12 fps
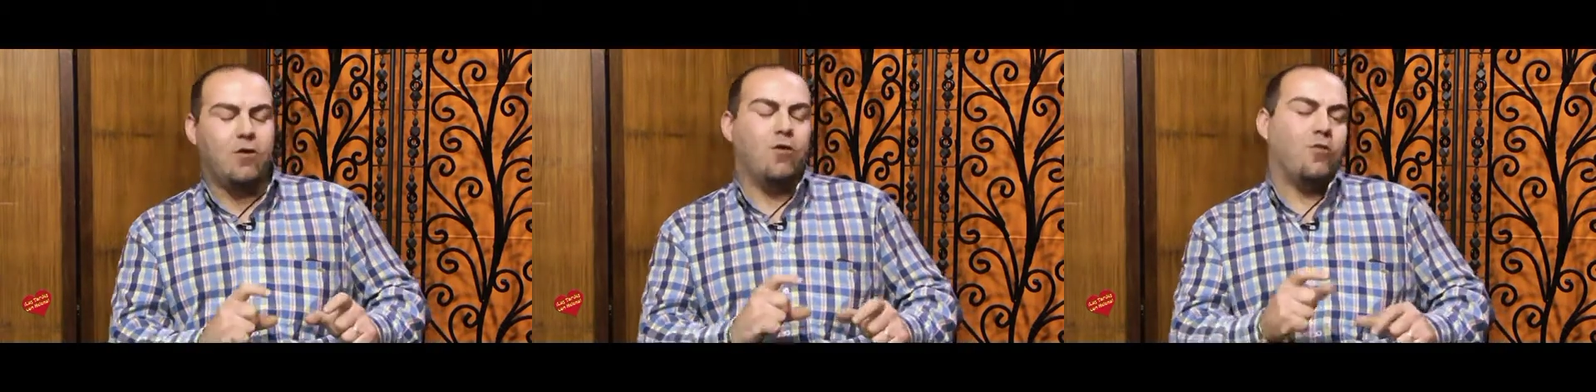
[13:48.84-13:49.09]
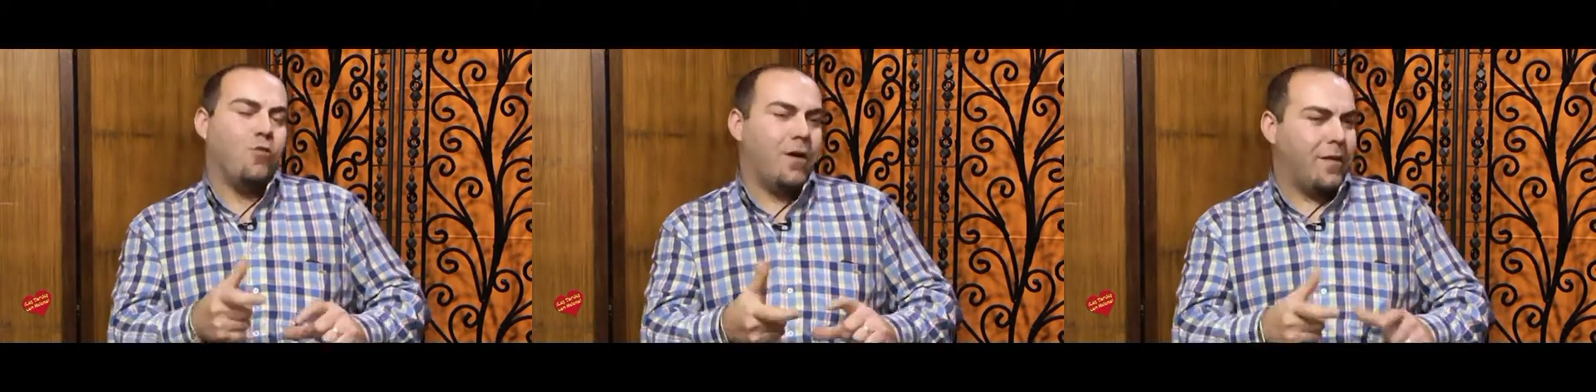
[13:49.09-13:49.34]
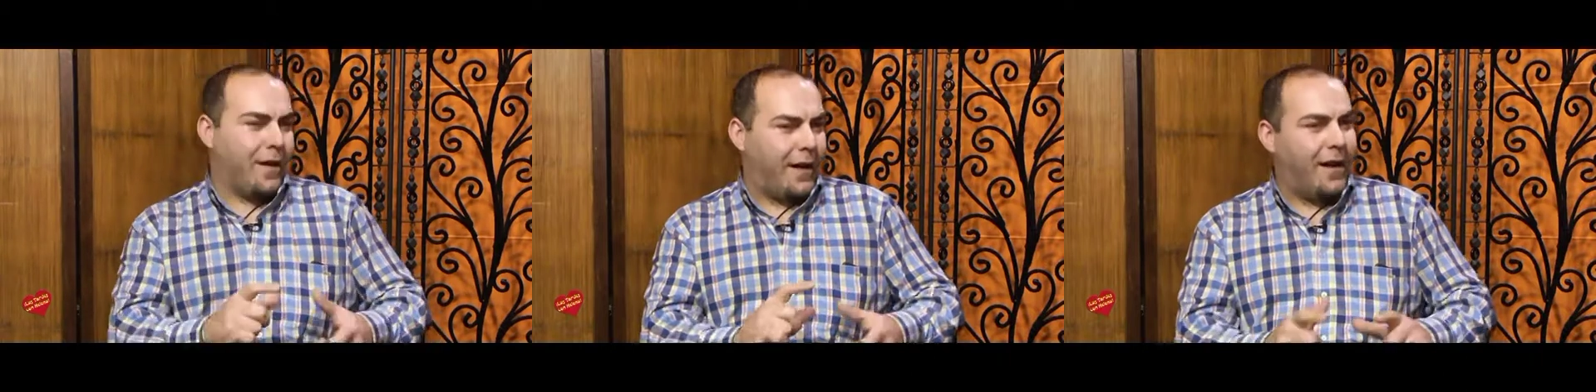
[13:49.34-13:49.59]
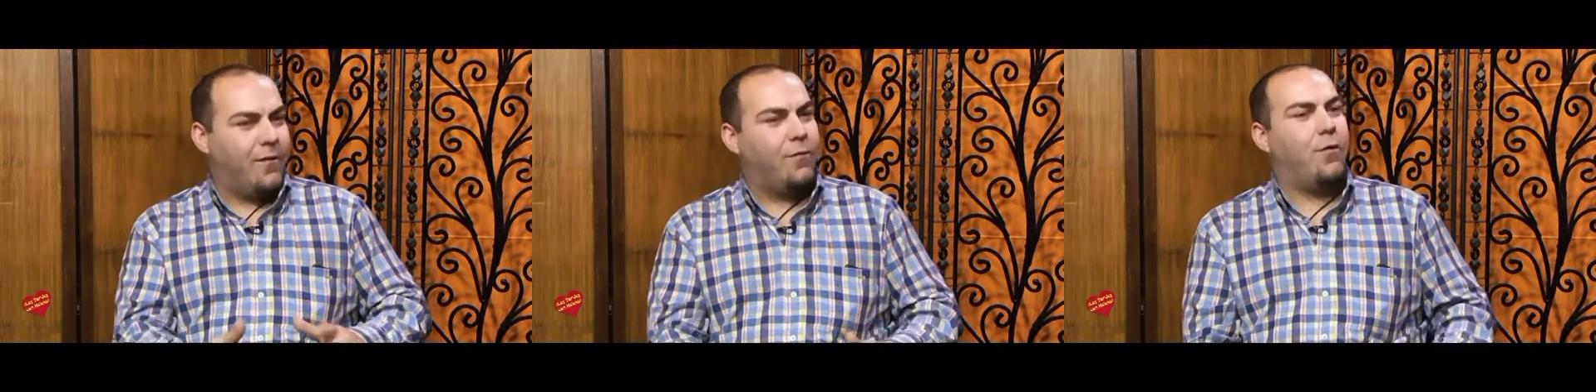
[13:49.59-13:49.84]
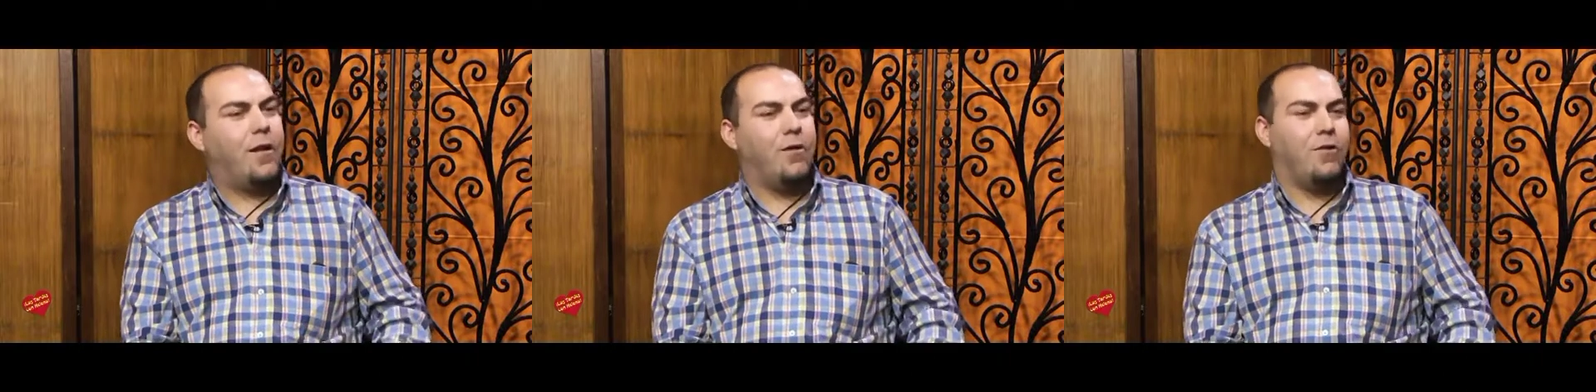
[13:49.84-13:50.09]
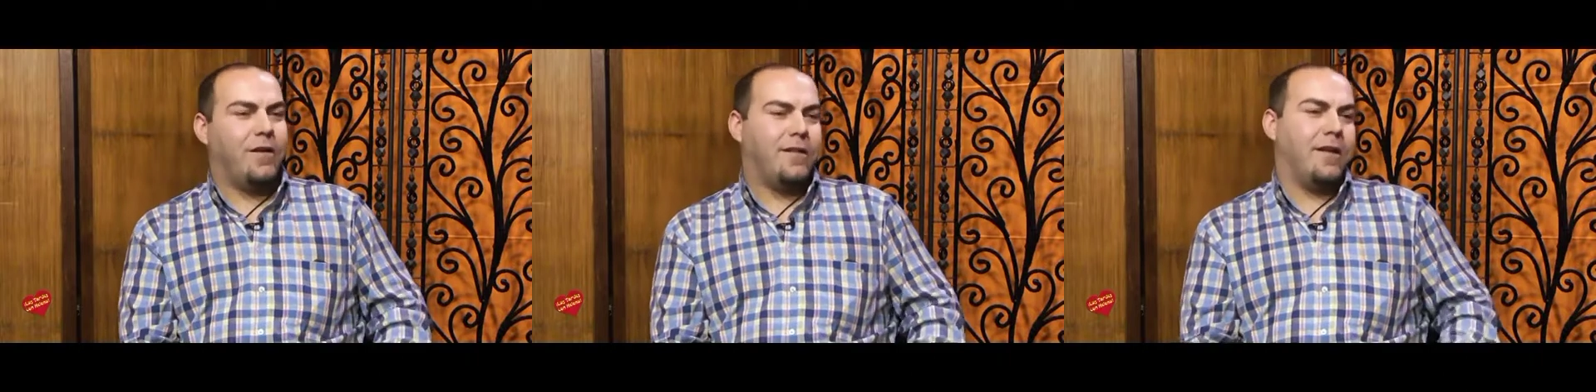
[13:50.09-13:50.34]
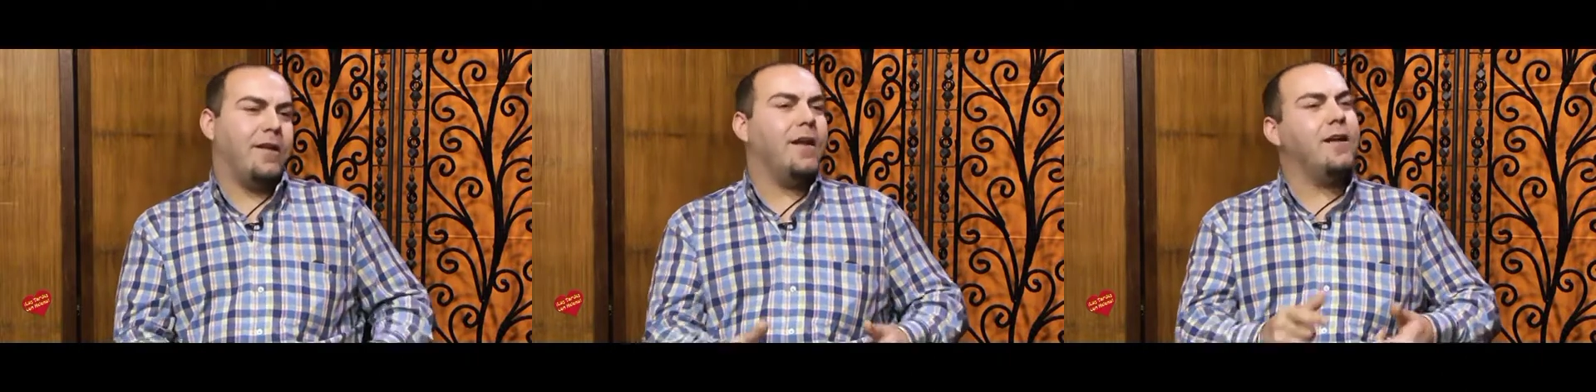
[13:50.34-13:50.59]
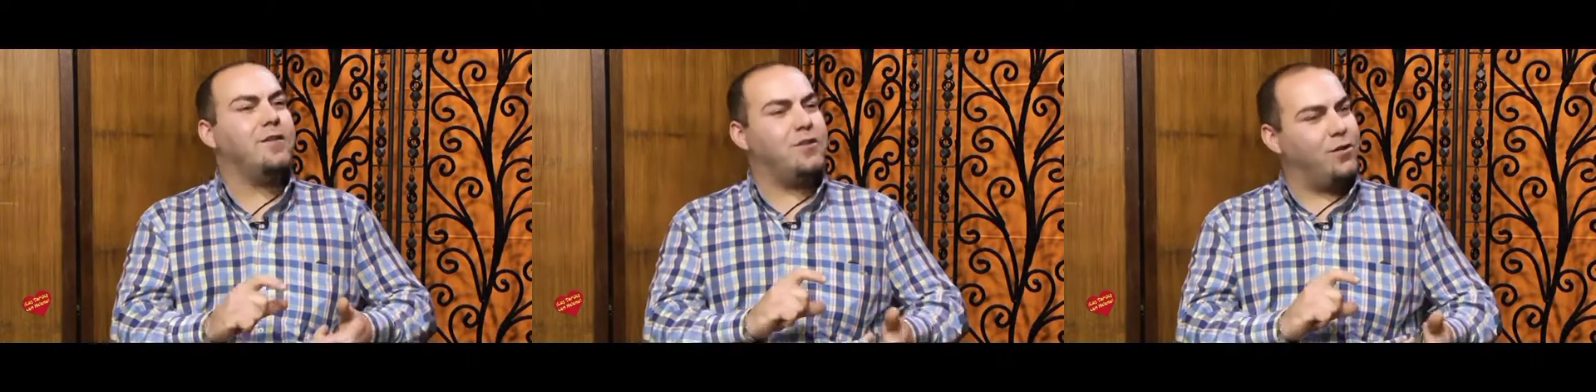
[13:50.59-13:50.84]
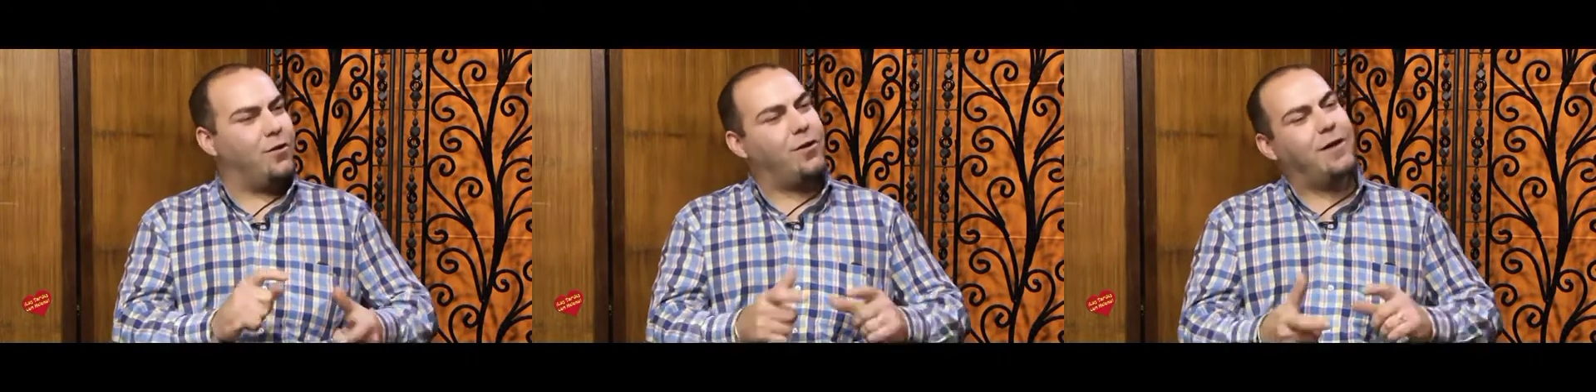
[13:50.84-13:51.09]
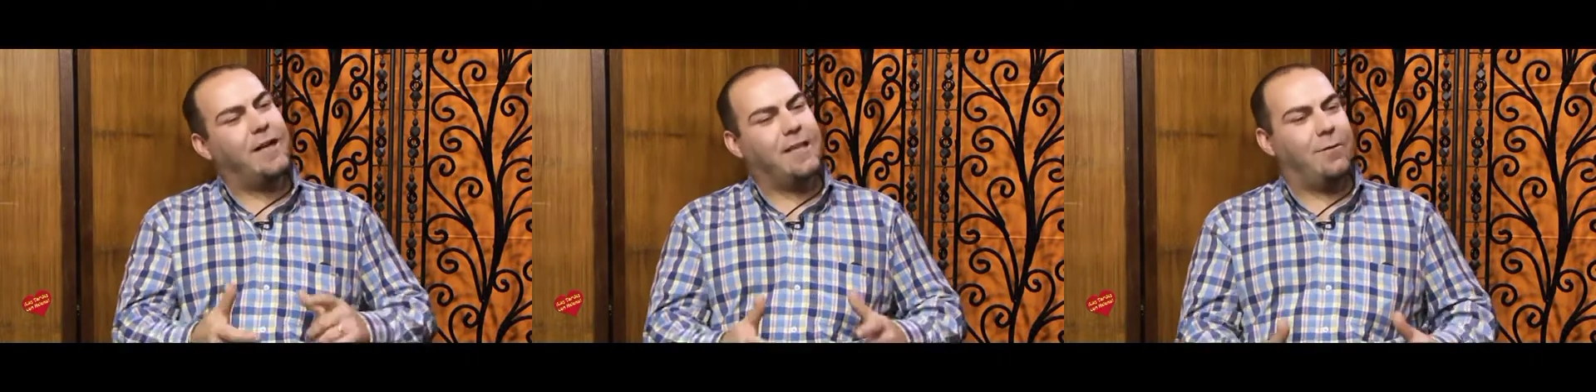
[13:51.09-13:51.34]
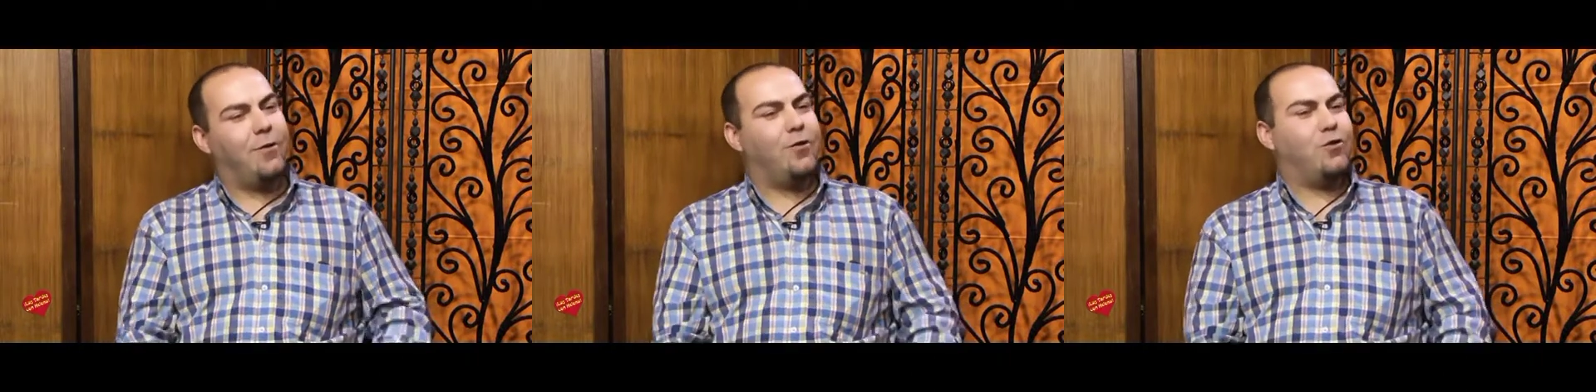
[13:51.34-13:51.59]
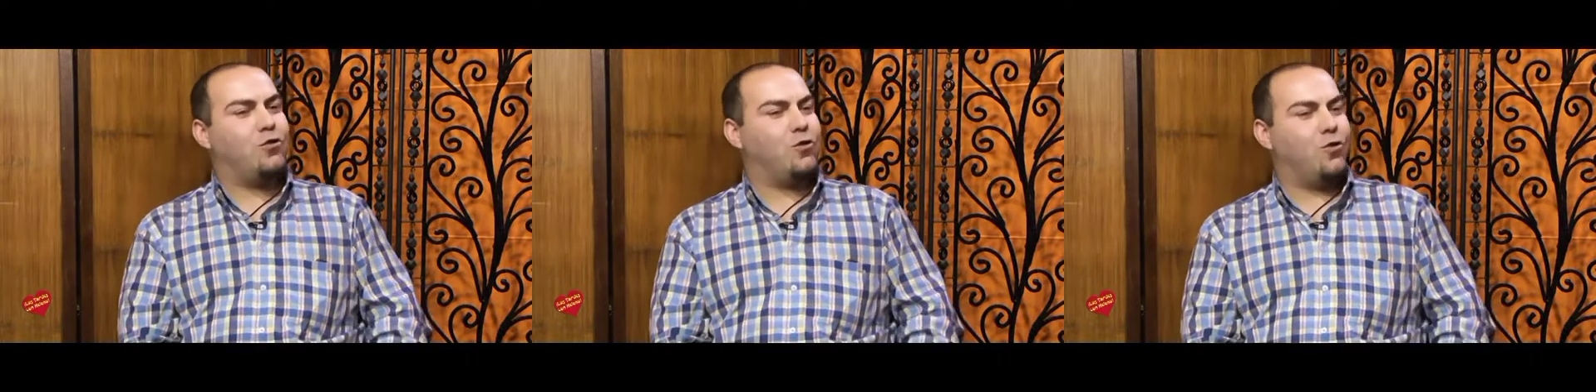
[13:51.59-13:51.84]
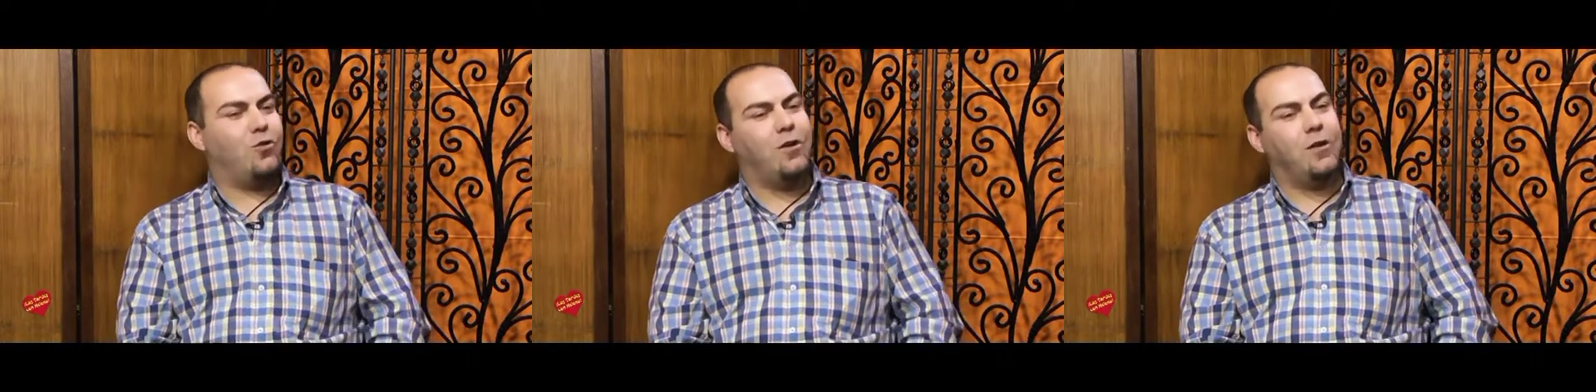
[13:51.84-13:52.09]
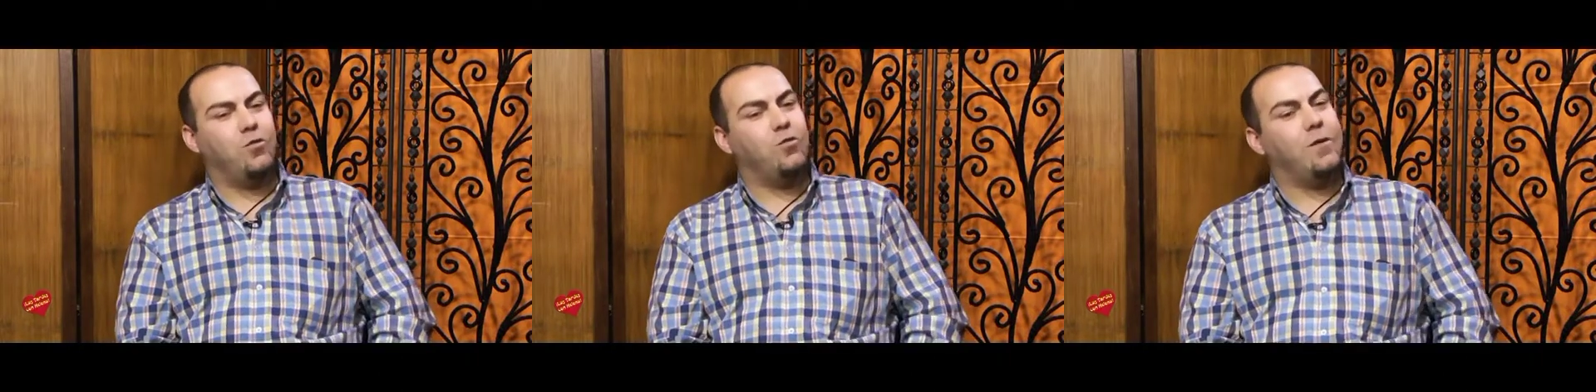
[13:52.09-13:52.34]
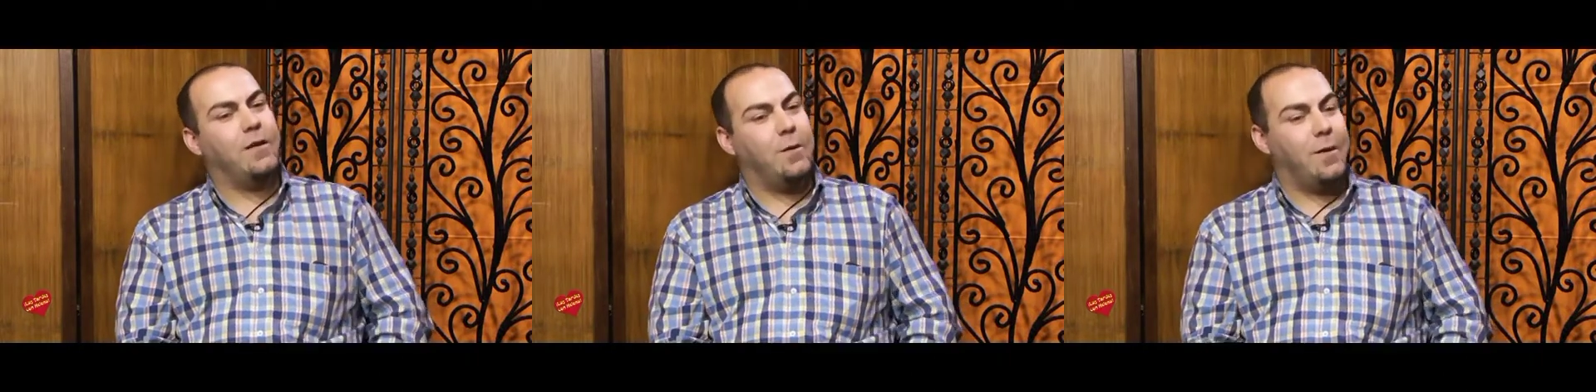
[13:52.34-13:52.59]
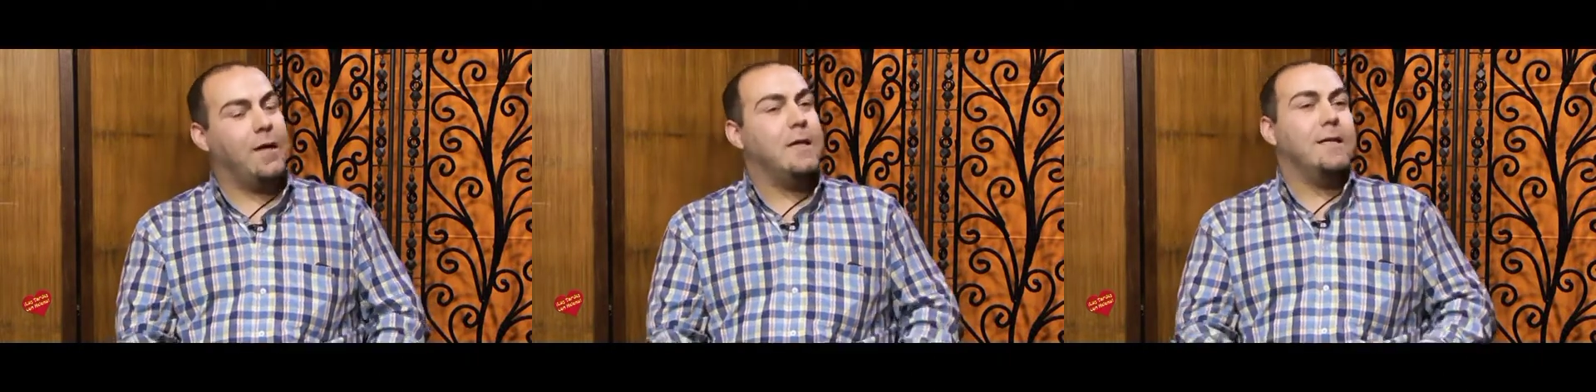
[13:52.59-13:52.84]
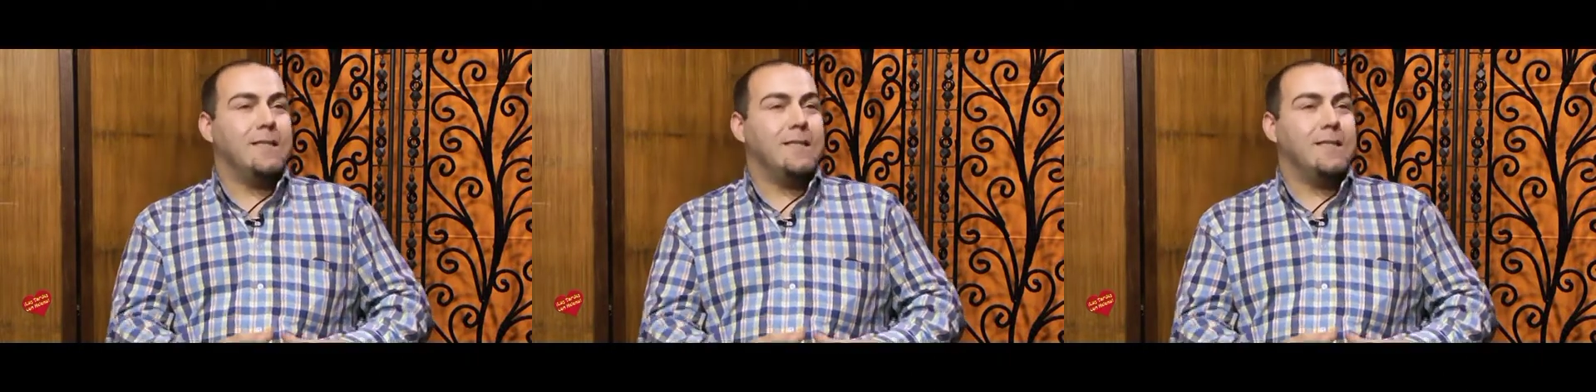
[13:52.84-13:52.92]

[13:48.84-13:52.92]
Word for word: con, la voz de lo que tenía el chico que cantaba con nosotros con la tuya y demás.